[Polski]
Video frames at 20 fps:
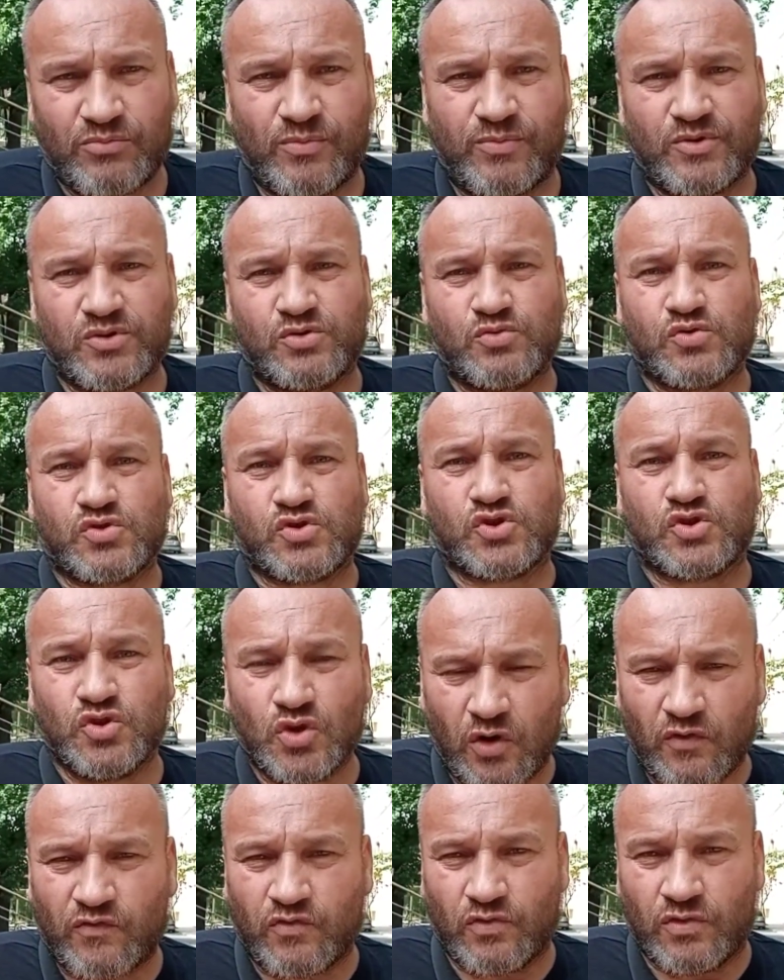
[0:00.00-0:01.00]
po prostu
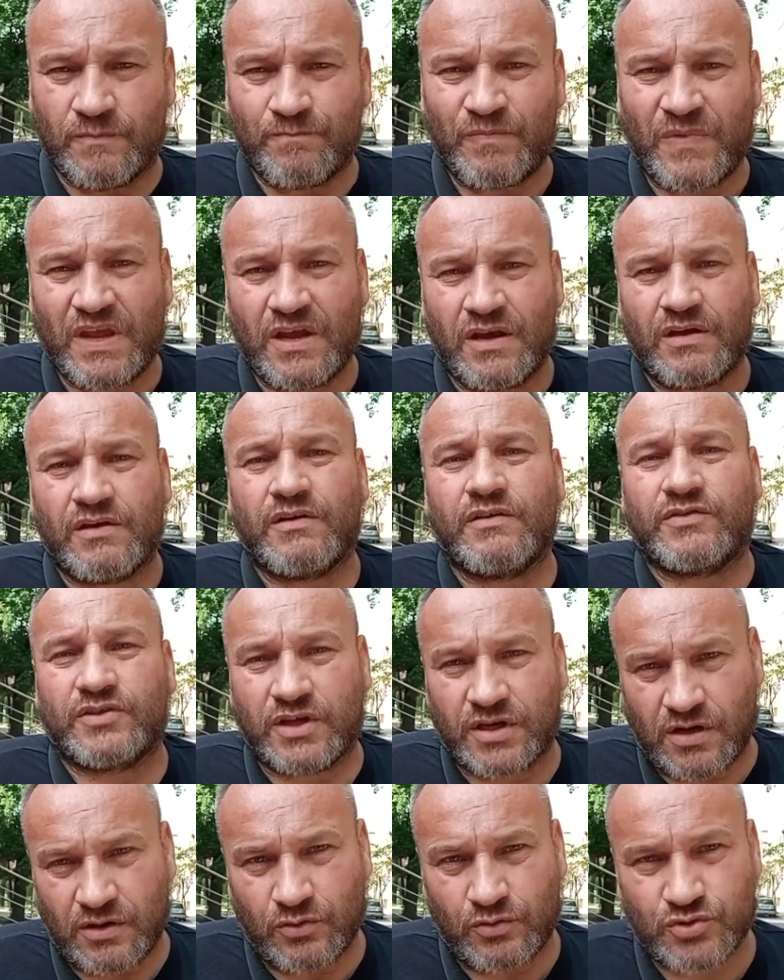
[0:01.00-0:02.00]
znowu
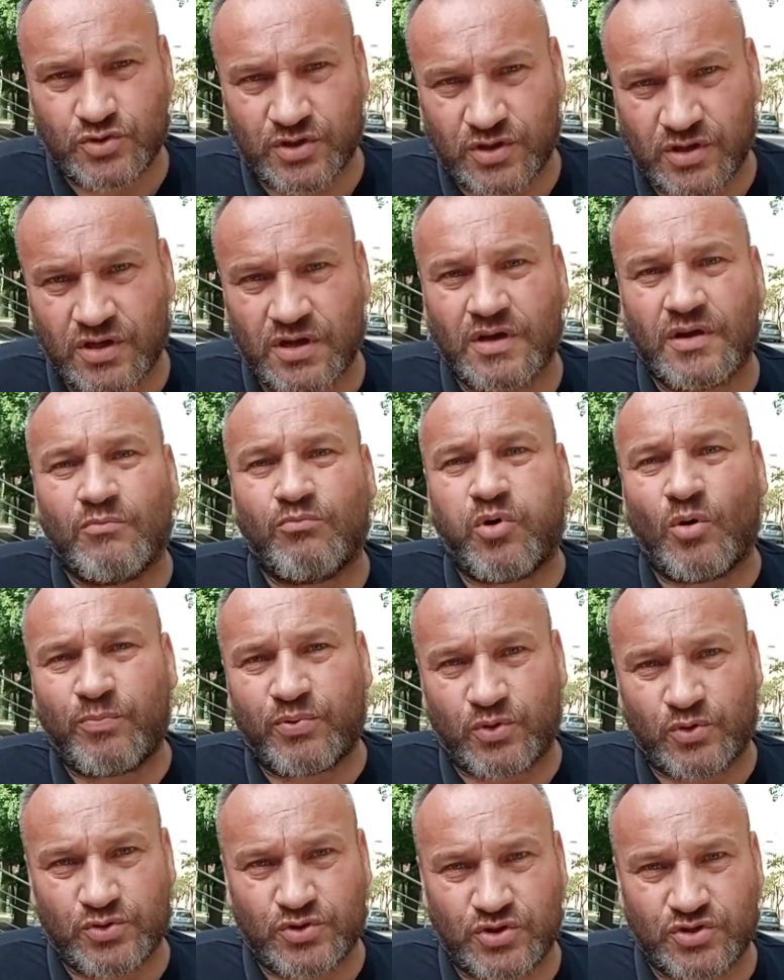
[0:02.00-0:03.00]
tych ludzi
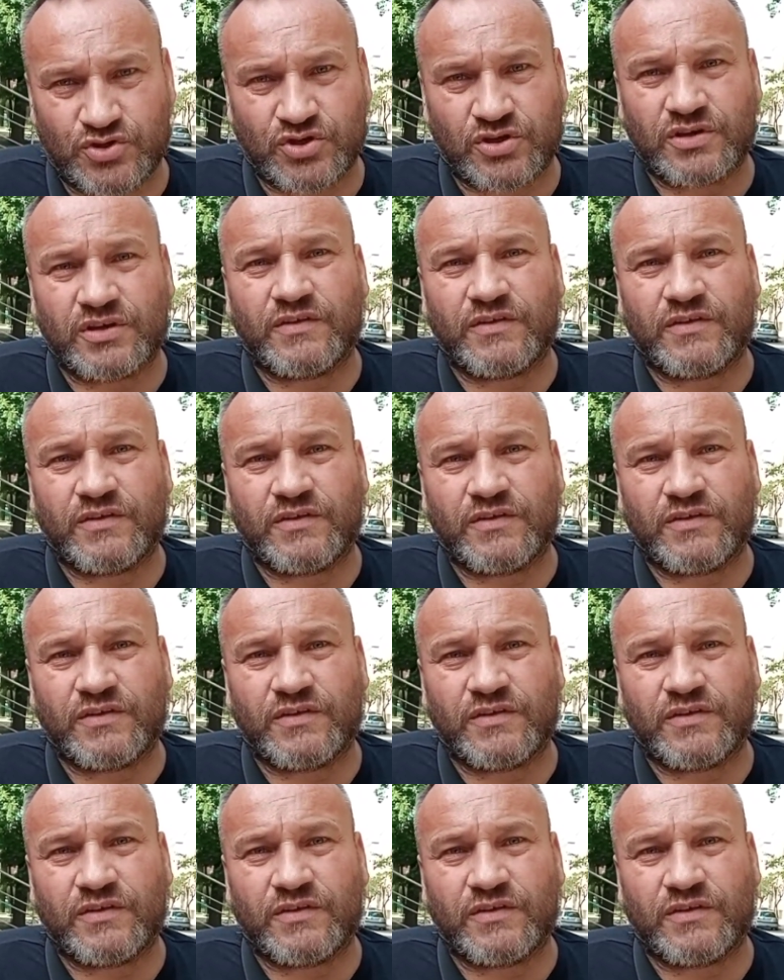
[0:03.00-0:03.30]
poprosić,